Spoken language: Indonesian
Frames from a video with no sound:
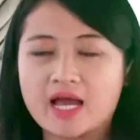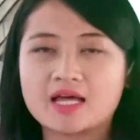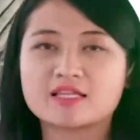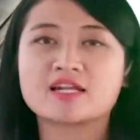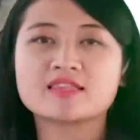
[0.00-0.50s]
yang
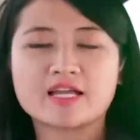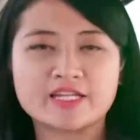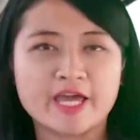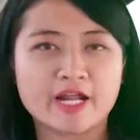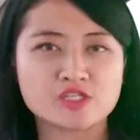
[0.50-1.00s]

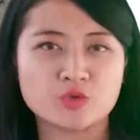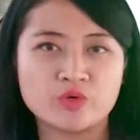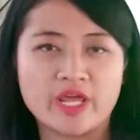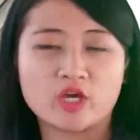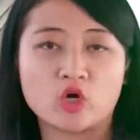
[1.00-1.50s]
terletak di
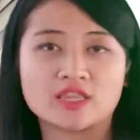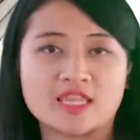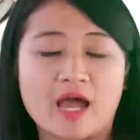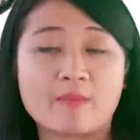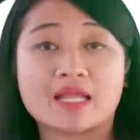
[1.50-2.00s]
RSUD
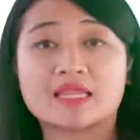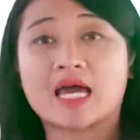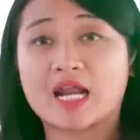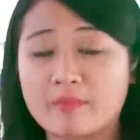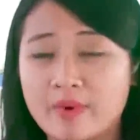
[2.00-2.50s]
Kota
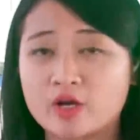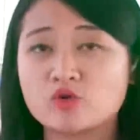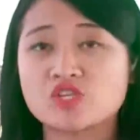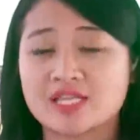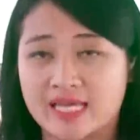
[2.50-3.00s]
Mataram,
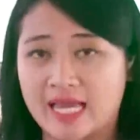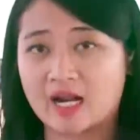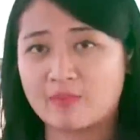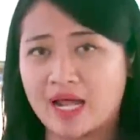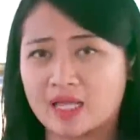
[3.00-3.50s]
Nusa
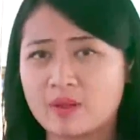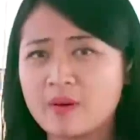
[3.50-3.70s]
Tenggara Barat.